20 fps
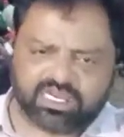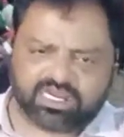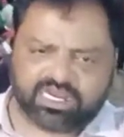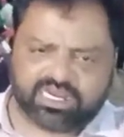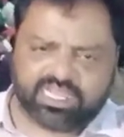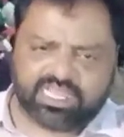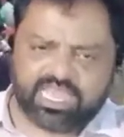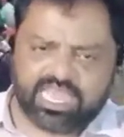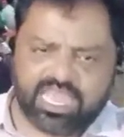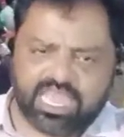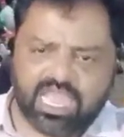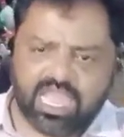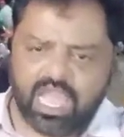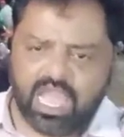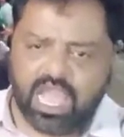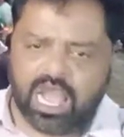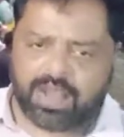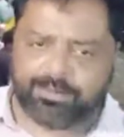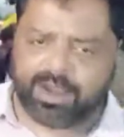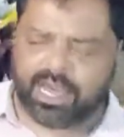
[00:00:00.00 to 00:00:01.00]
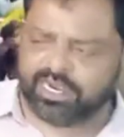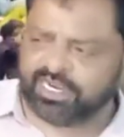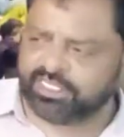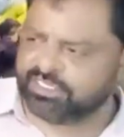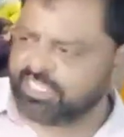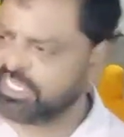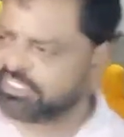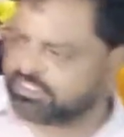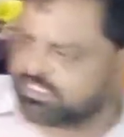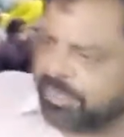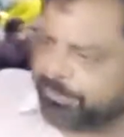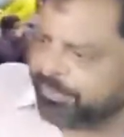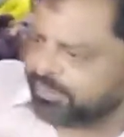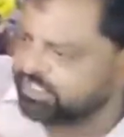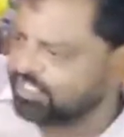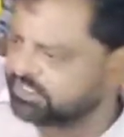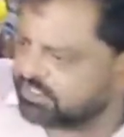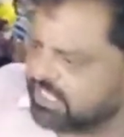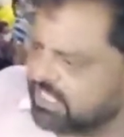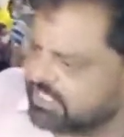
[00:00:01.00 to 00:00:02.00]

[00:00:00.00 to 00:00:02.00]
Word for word: रही है हमारे देश के पचहत्तर